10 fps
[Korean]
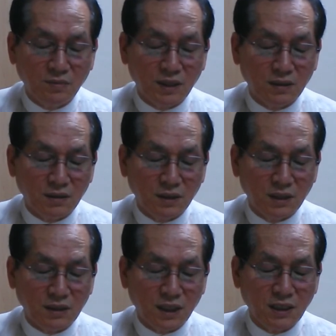
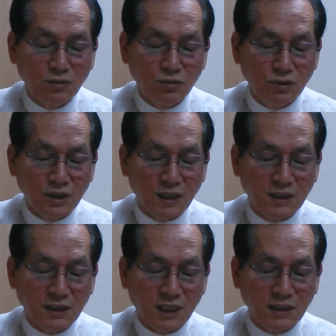만들어낸
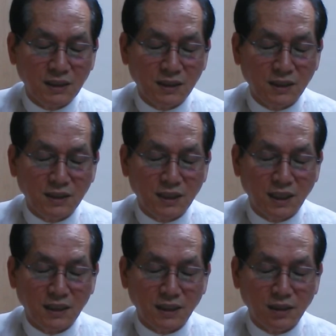창조시라는 사실을
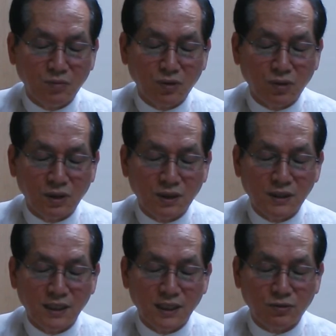인정할 때 이 모든
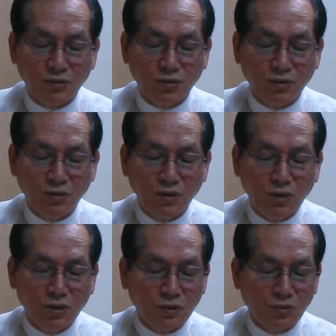것을 이해할 수 있고
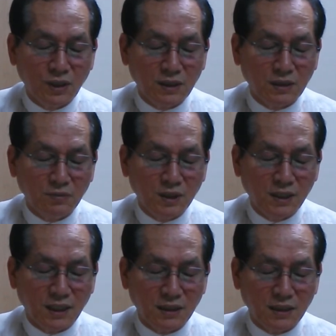또한
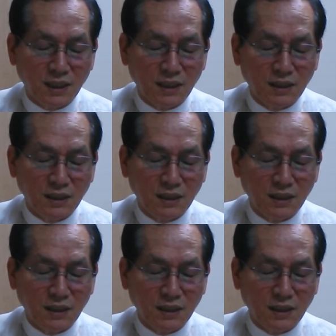의미를 갖는다.